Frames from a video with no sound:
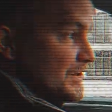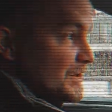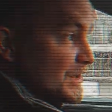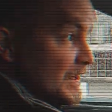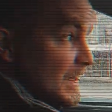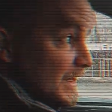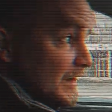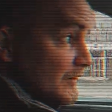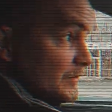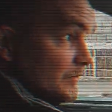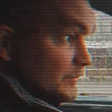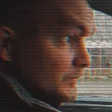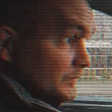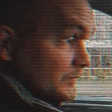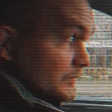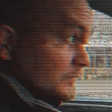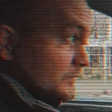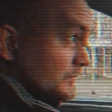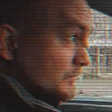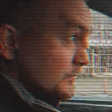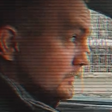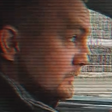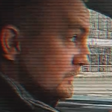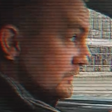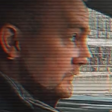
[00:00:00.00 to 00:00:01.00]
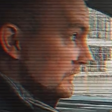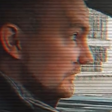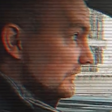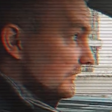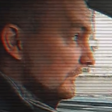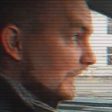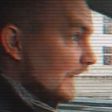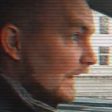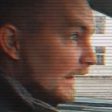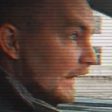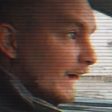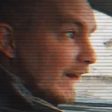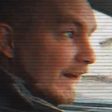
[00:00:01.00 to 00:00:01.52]
заезжаем
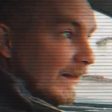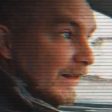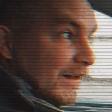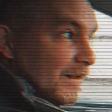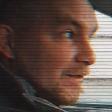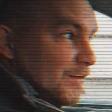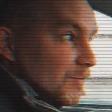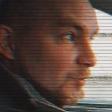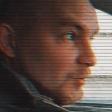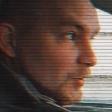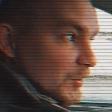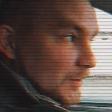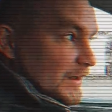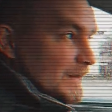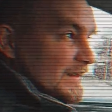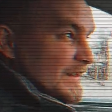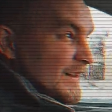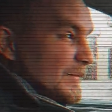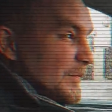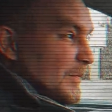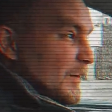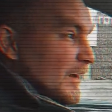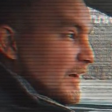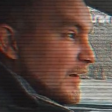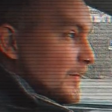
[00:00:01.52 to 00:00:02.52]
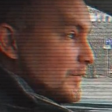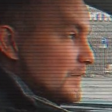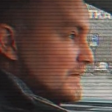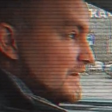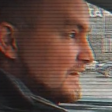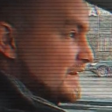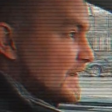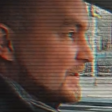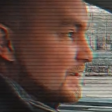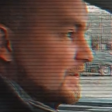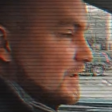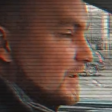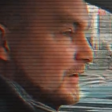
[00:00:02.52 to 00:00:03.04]
на границу, только заправимся
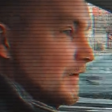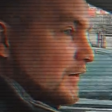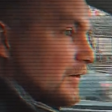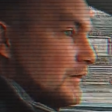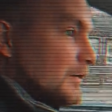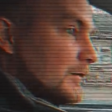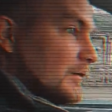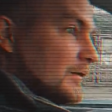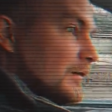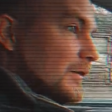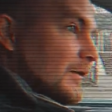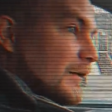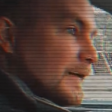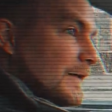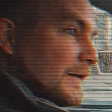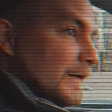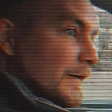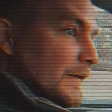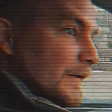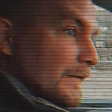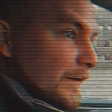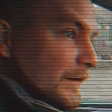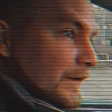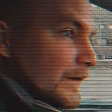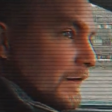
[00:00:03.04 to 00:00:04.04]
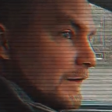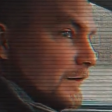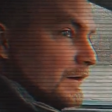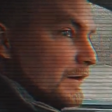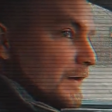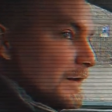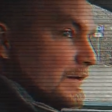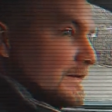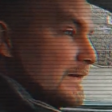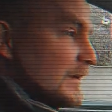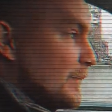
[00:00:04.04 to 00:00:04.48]
сначала. Сейчас